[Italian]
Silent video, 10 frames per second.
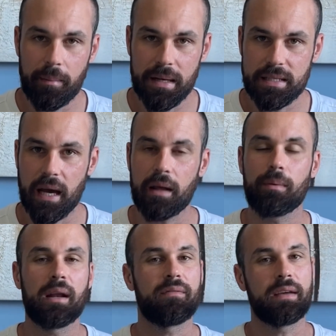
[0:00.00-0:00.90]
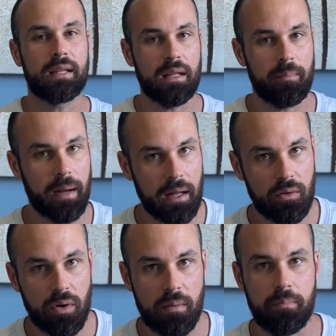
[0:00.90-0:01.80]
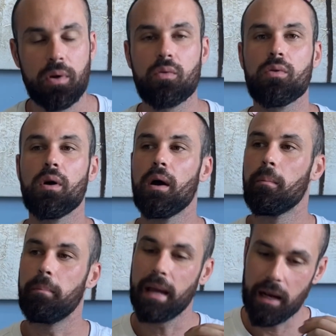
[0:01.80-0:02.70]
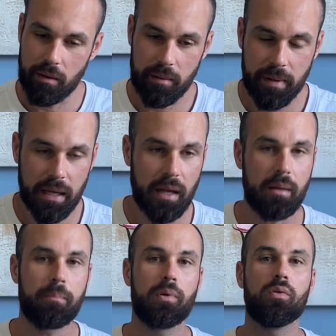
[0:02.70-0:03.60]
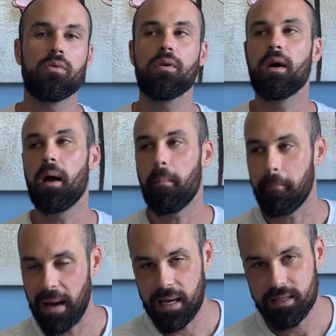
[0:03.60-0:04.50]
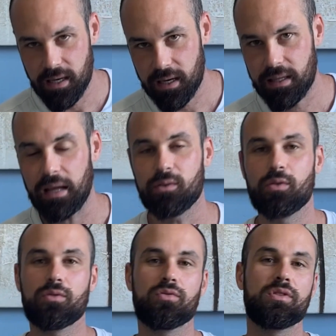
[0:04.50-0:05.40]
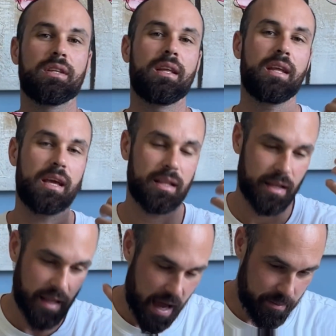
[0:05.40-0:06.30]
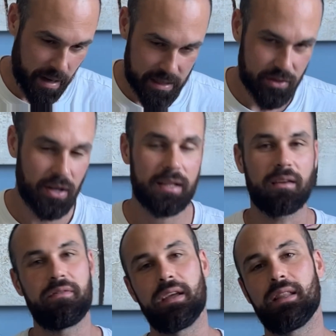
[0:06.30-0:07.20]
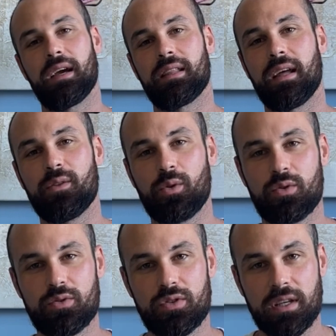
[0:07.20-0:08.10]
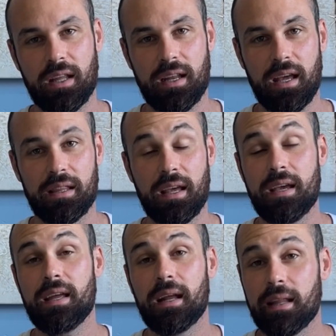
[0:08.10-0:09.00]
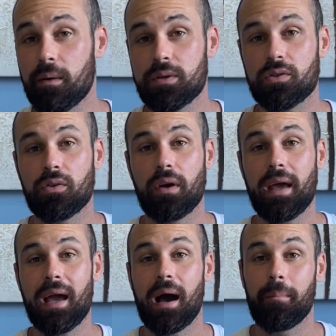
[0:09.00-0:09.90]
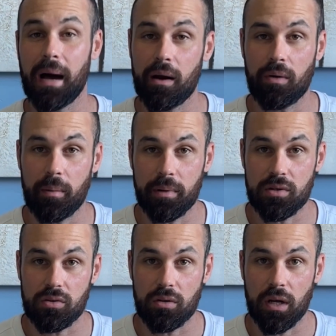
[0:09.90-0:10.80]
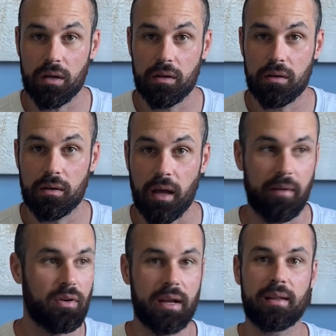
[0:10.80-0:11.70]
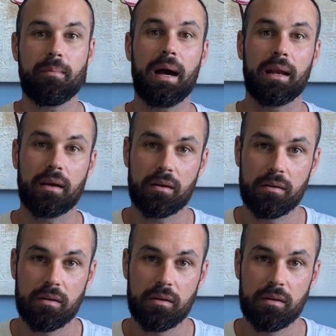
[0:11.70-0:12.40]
a mangiare quella fetta di panettone in più, bere quel bicchiere in più, mangia che tanto non succede niente, dai mangia un'altra fetta che tanto non succede niente. In realtà questo non è amare una persona, è volergli male,